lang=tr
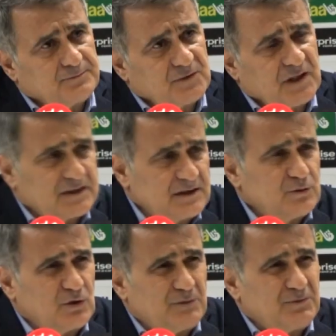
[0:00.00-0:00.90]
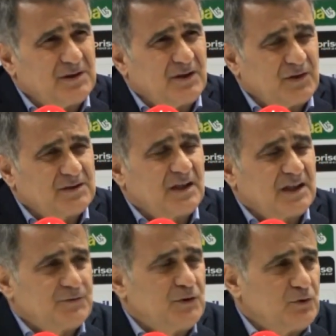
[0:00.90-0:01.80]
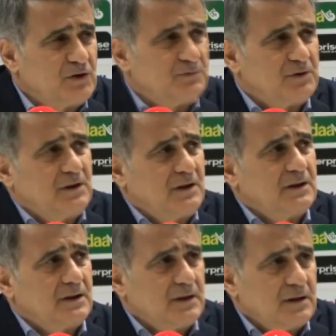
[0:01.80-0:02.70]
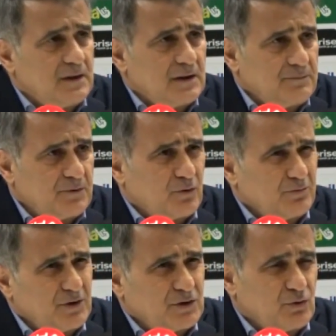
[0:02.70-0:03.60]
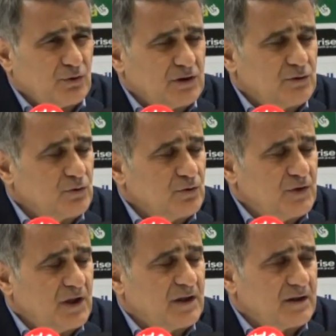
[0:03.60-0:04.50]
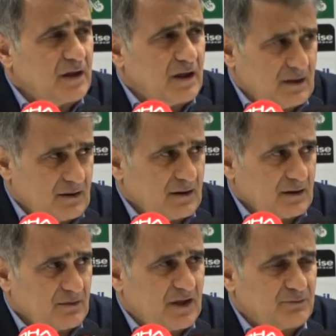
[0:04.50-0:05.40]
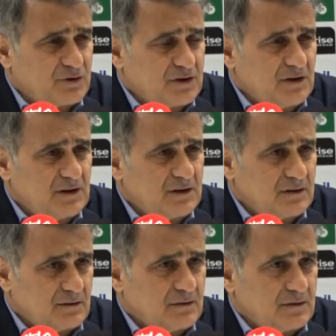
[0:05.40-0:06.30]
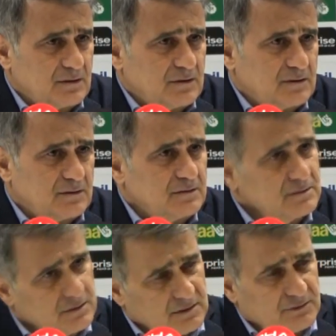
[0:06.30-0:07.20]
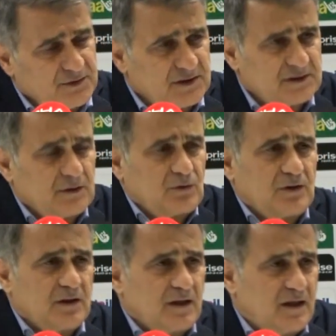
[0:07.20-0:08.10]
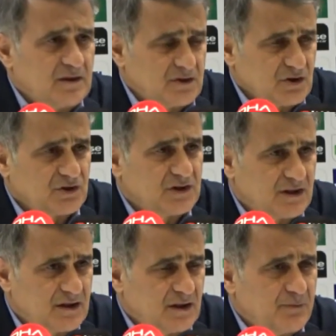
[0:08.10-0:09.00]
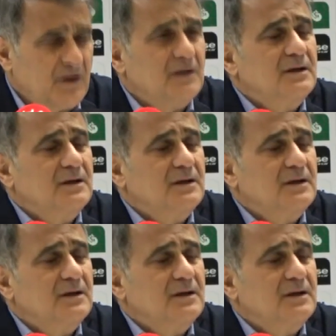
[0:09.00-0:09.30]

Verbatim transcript: tatil döneminde ve transfer döneminde bir 15-17 gün falan ara vermişti. E, fiziksel olarak arada çıkışlar iyi ama